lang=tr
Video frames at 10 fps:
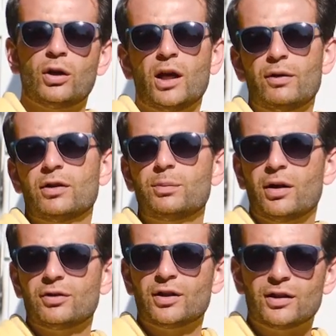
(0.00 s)
Evet
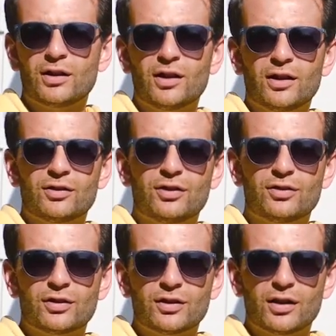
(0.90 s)
bazen
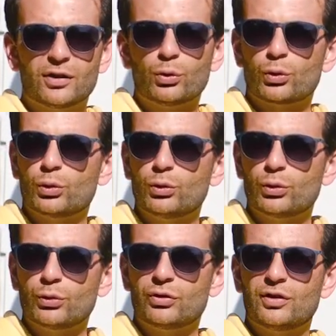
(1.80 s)
sizin de
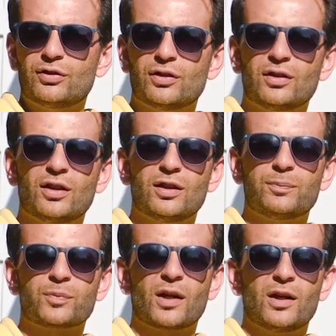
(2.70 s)
yorulduğunuz, sizin de
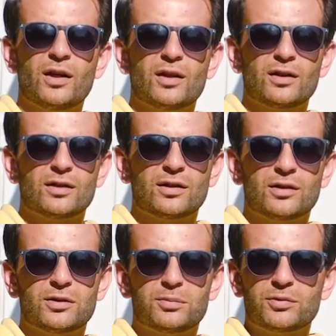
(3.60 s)

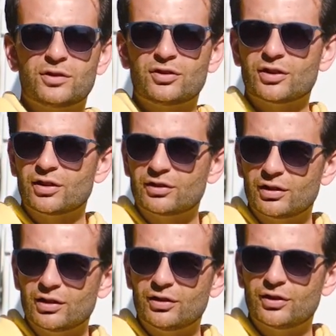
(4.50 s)
e,
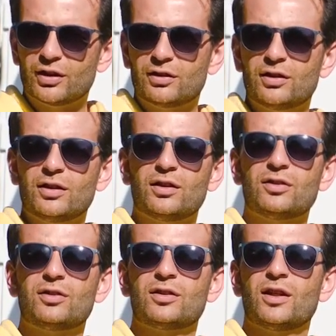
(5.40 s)
sıkıntılı
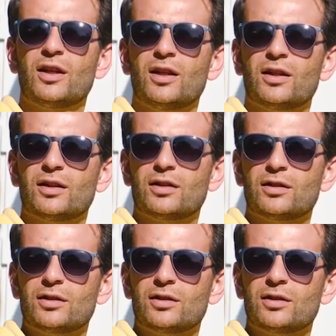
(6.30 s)
hissettiğiniz e,